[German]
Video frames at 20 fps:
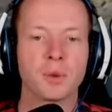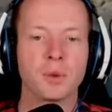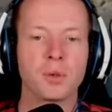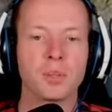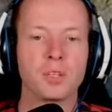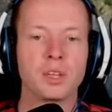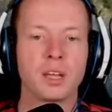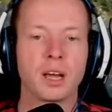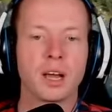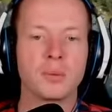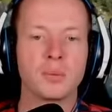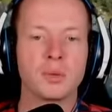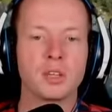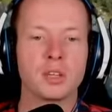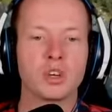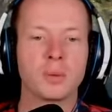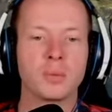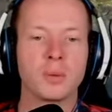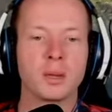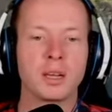Und hier habe
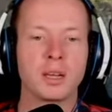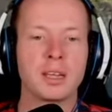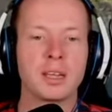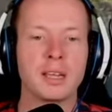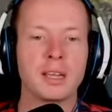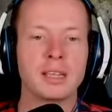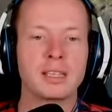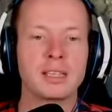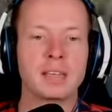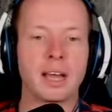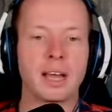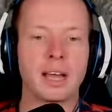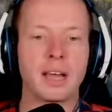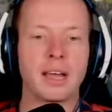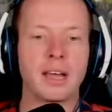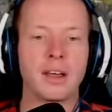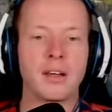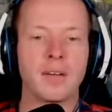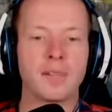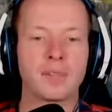ich schon mal
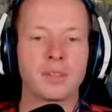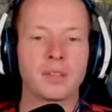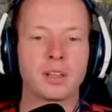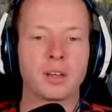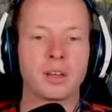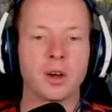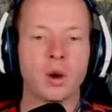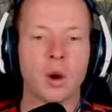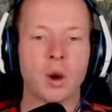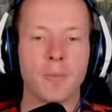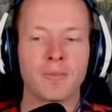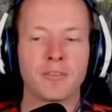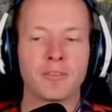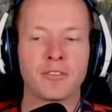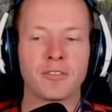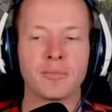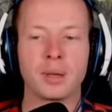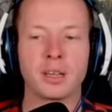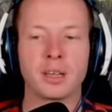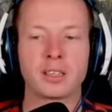drei
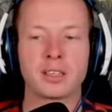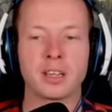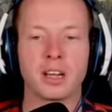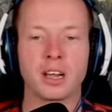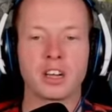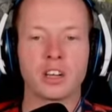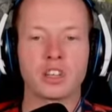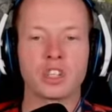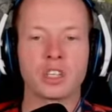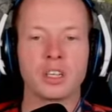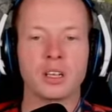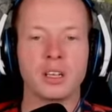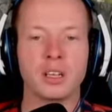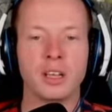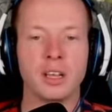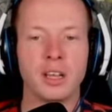Hopfenplantagen